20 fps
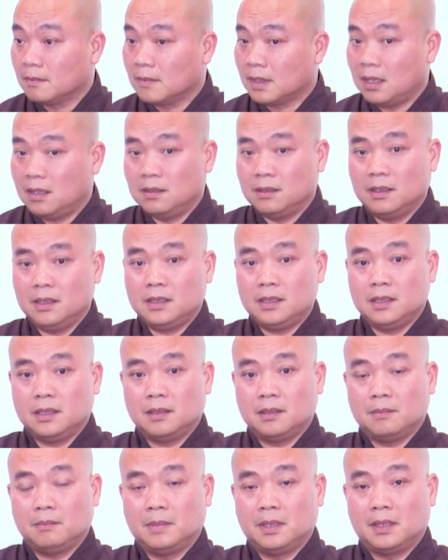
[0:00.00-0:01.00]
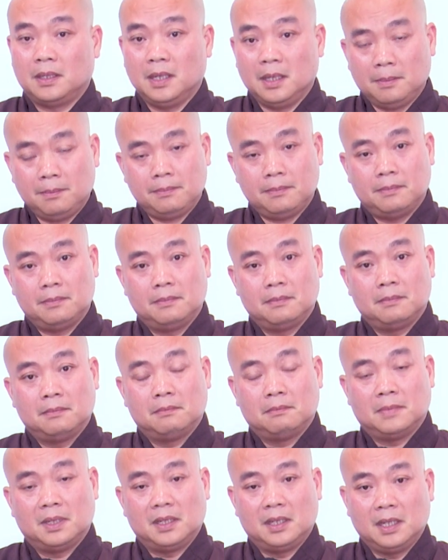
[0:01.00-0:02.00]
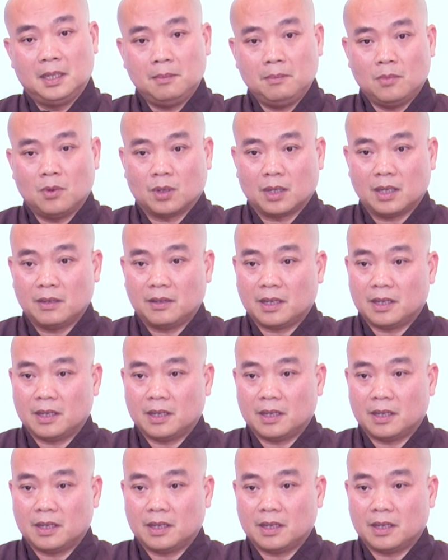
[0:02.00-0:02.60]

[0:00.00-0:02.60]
Cái lưỡi chứ mình nếm mình nếm một cái,